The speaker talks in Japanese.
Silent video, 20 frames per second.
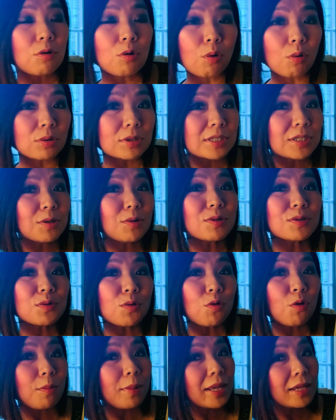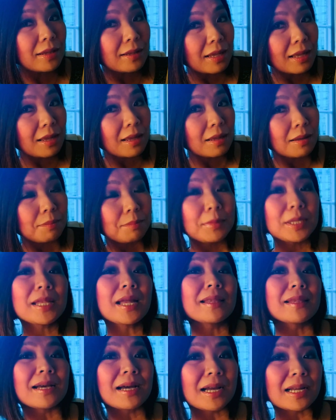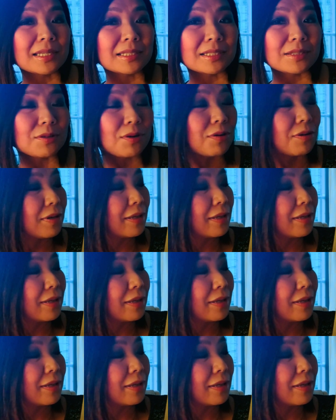こっちこそごめんね、みたいな感じの